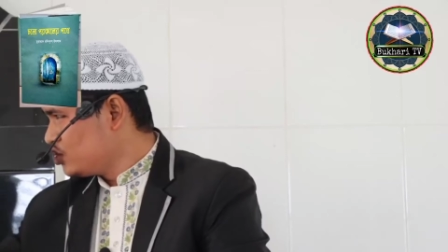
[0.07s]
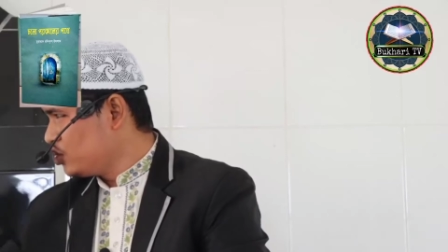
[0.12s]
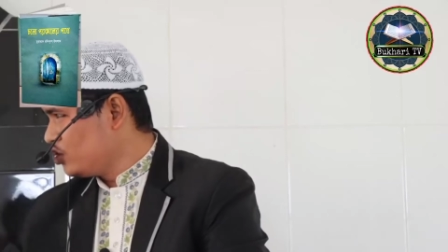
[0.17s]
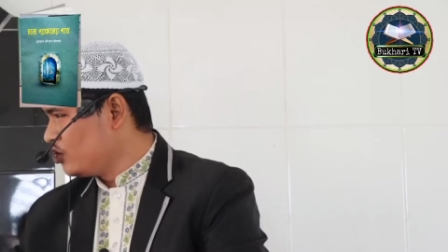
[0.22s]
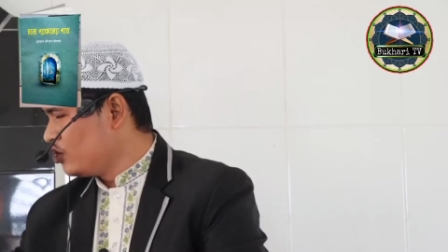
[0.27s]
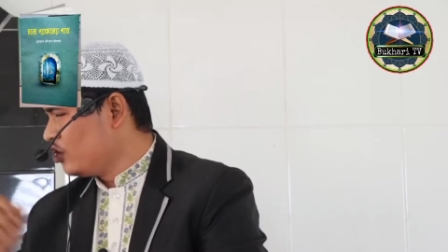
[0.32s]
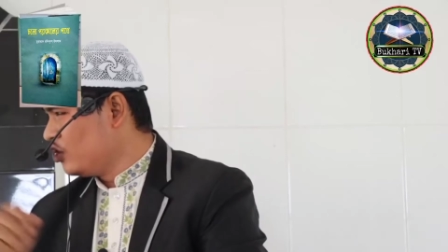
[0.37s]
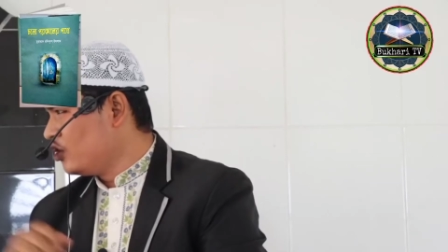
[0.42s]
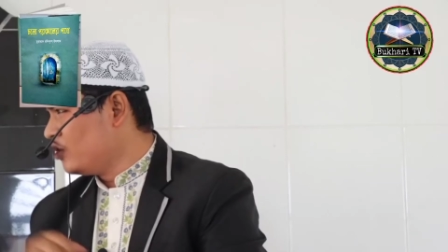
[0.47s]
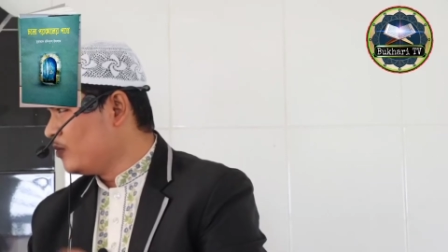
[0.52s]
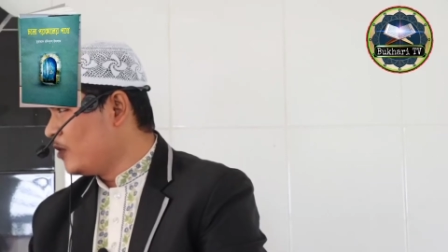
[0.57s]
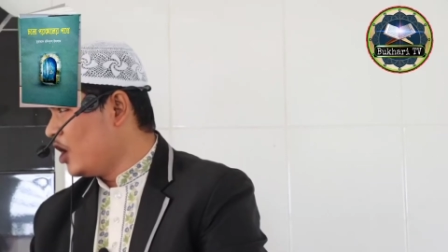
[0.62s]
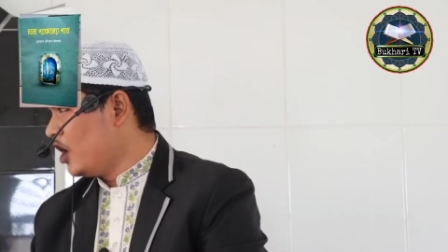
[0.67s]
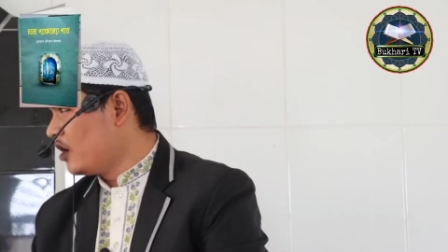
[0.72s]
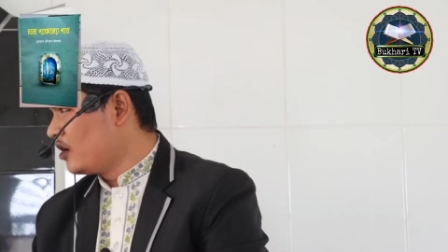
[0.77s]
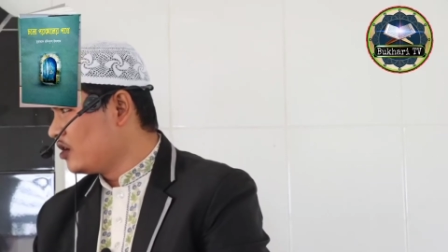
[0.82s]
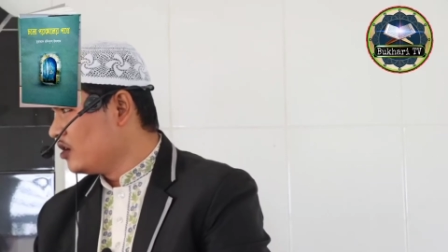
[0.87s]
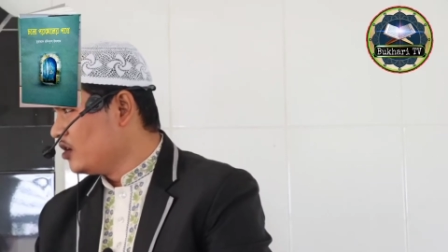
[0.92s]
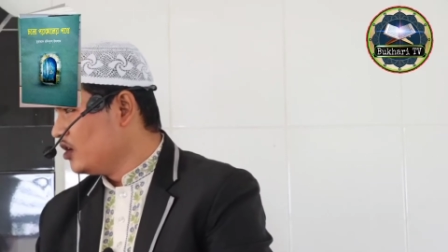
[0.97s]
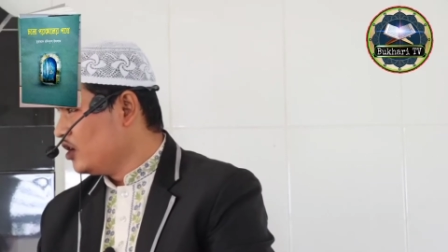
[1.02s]
শোনো
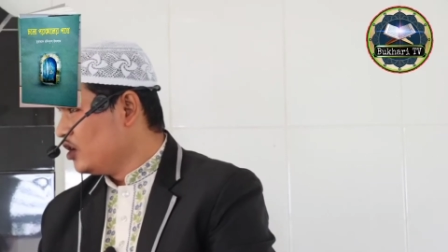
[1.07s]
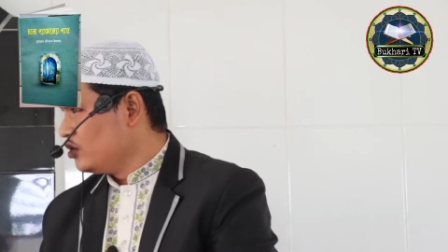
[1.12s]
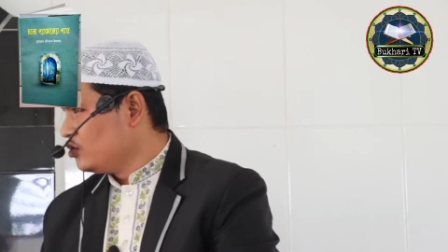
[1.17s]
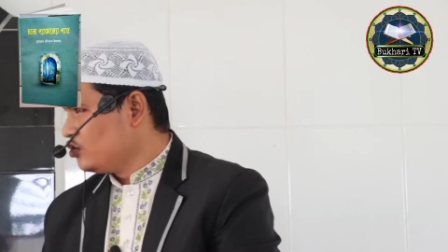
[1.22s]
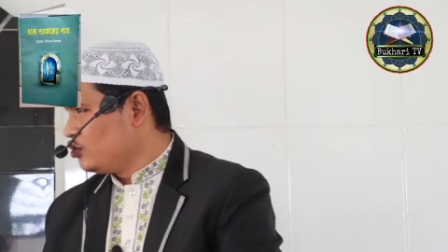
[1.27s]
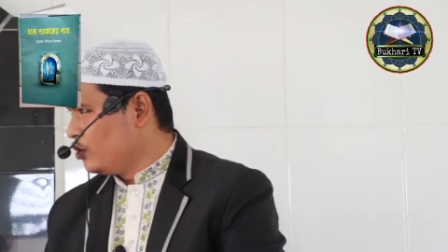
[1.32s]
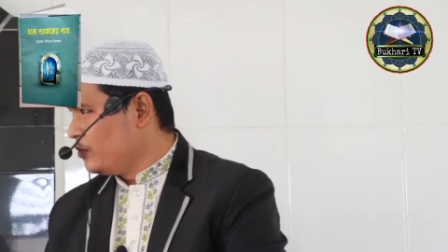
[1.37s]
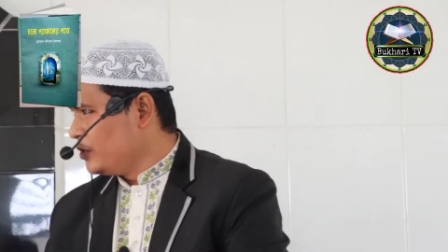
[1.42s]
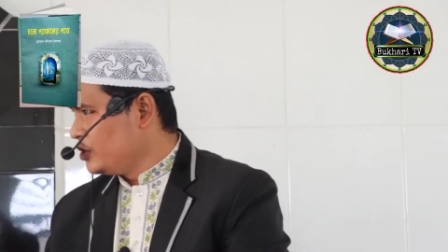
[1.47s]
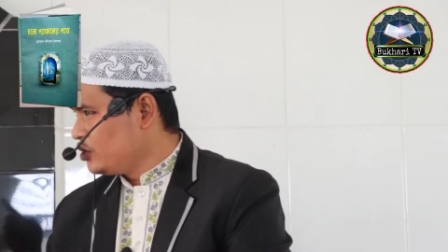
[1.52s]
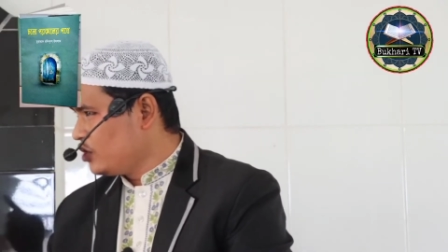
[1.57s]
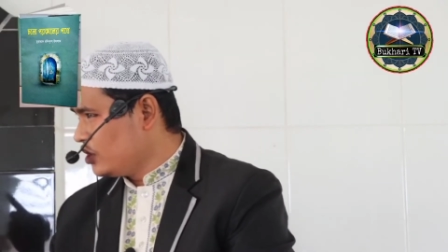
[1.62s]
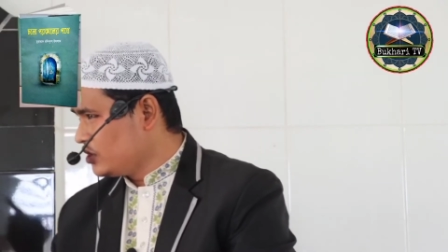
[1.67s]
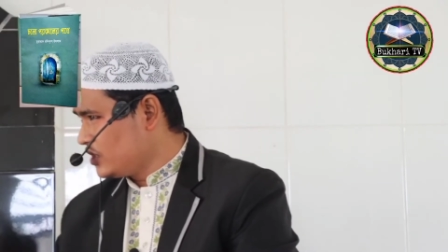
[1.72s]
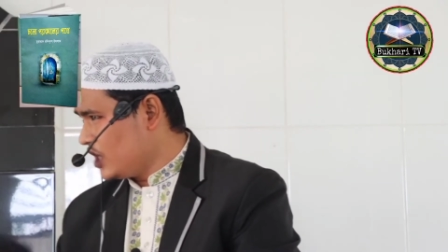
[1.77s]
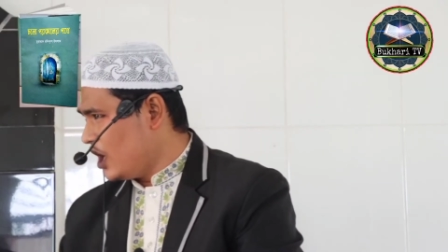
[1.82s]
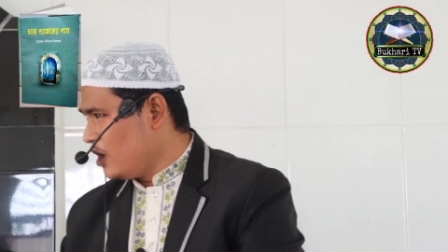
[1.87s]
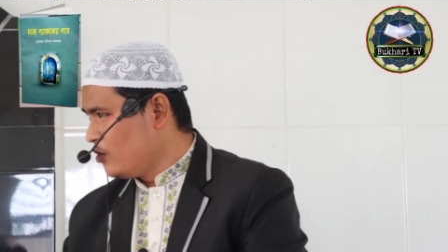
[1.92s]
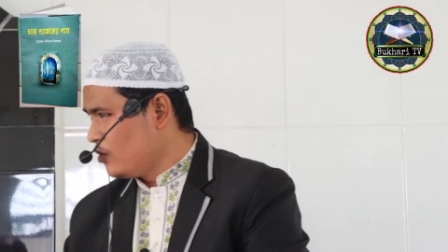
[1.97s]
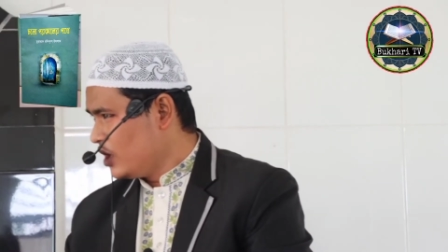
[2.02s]
মর তুমি তো
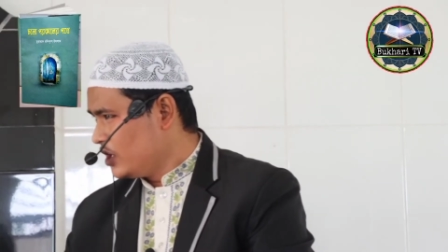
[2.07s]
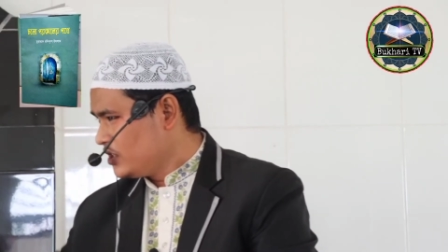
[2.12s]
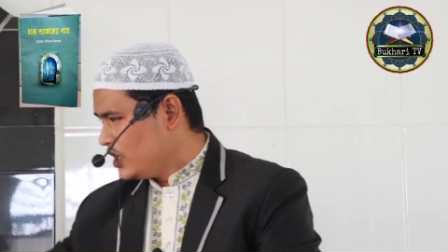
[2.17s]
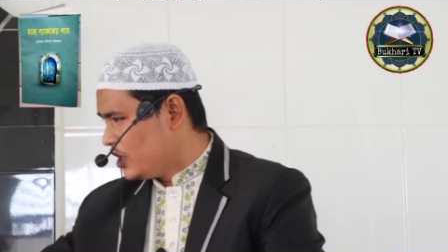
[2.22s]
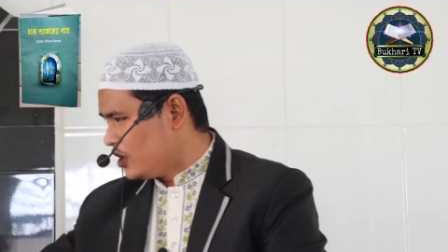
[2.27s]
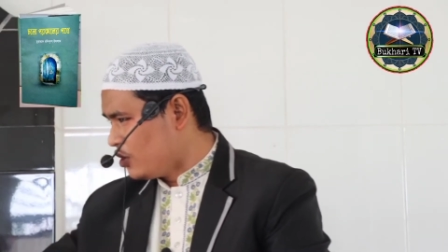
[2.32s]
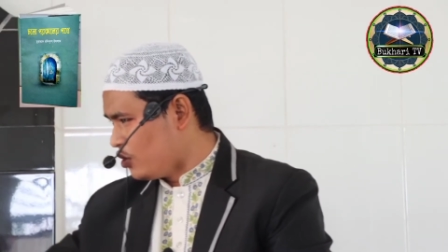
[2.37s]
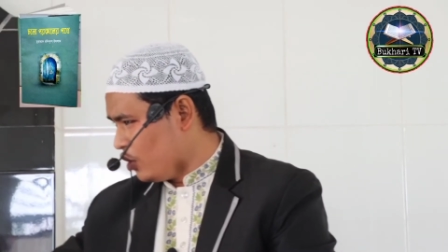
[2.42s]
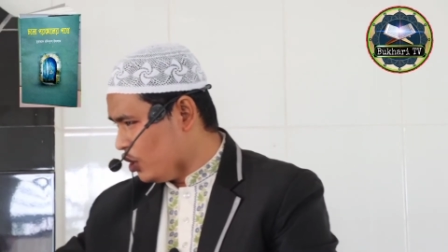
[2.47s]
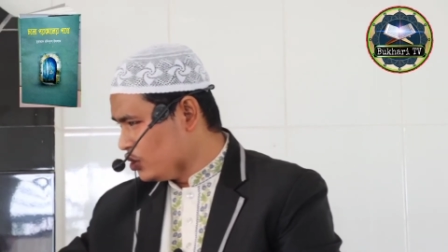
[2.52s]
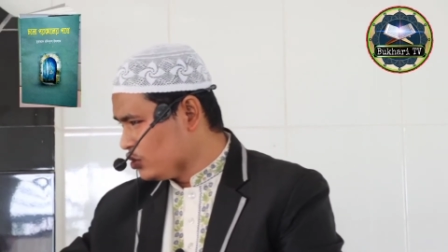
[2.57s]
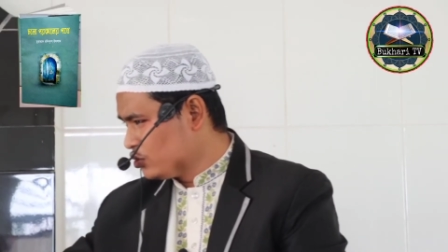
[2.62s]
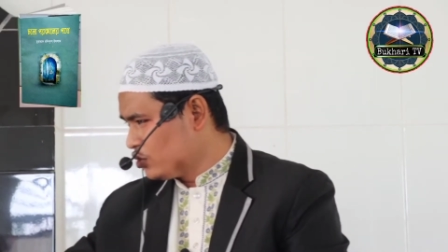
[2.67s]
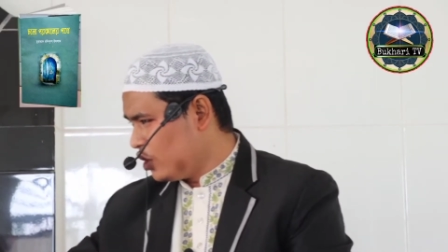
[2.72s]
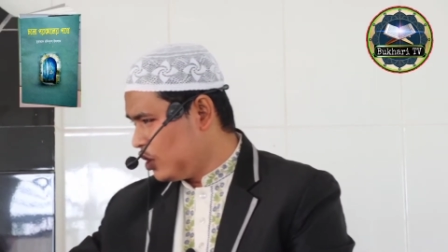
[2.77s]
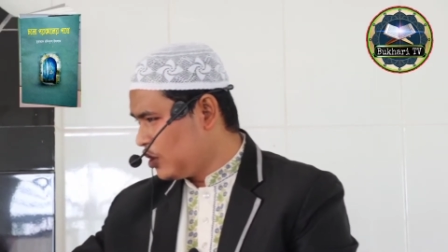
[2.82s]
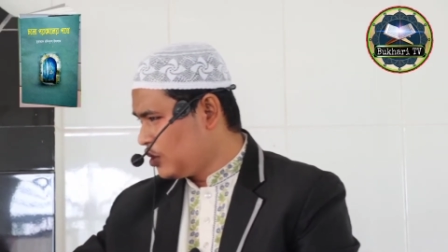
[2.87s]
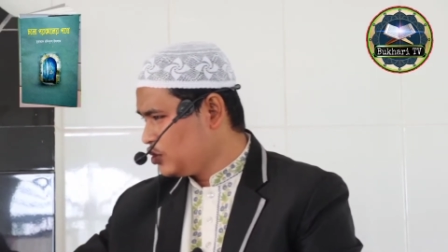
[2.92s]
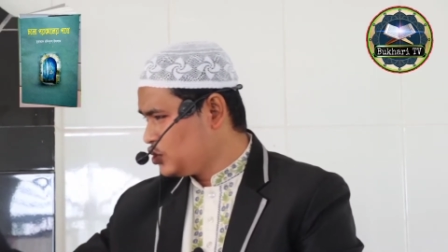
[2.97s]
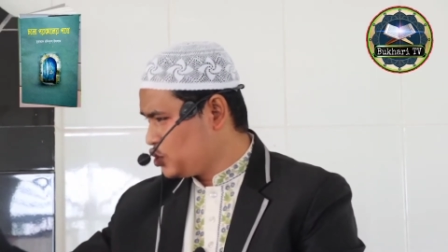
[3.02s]
তাওরাতের
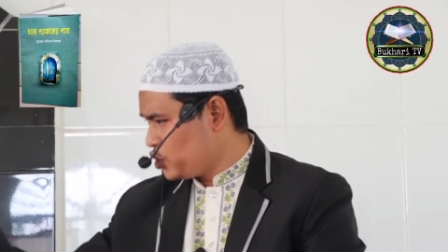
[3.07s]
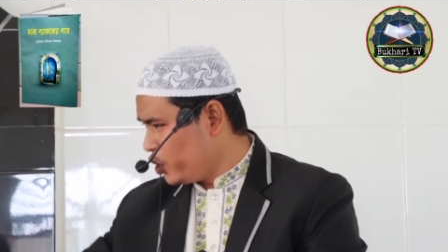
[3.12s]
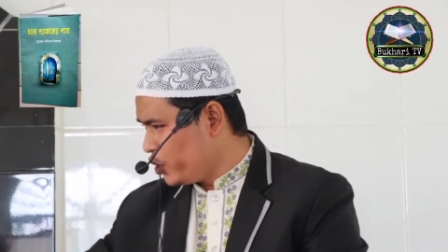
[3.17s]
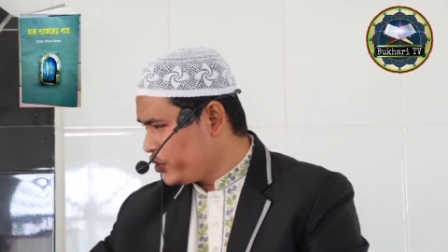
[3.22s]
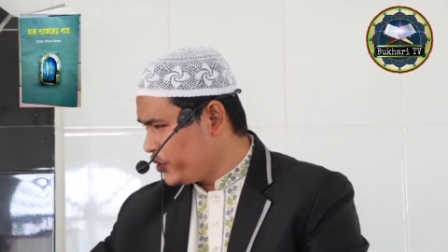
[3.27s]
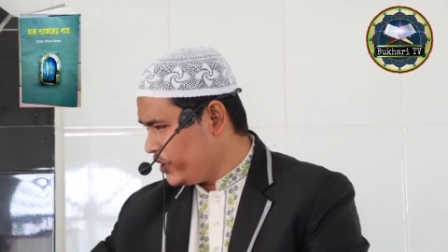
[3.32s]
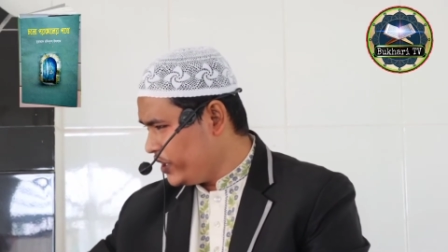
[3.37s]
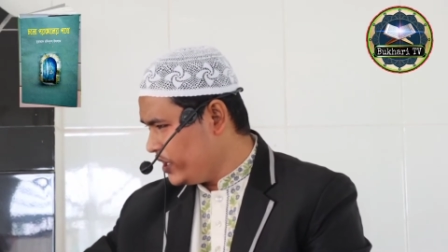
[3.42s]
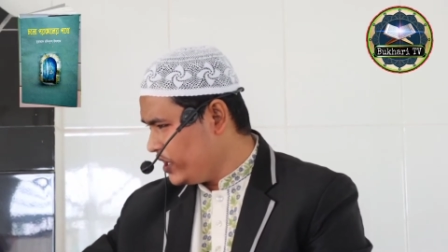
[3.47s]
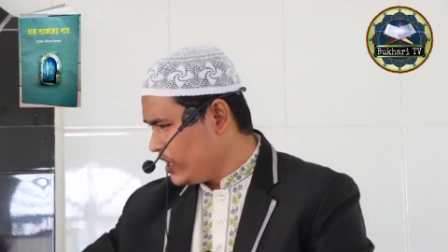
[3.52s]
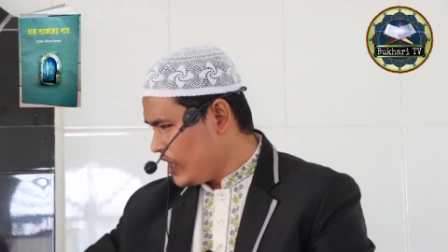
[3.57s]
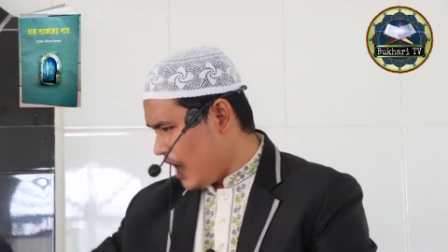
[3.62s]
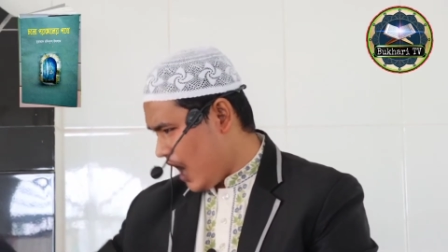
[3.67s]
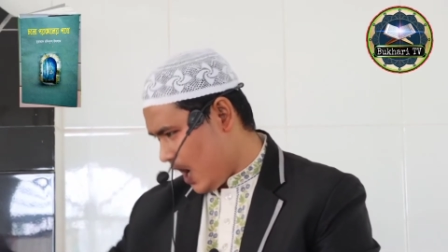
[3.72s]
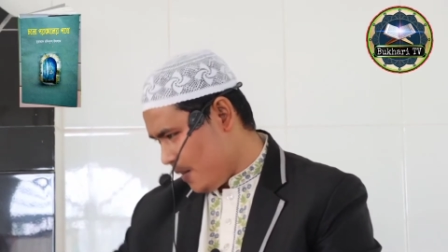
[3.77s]
গ্রন্থর চটি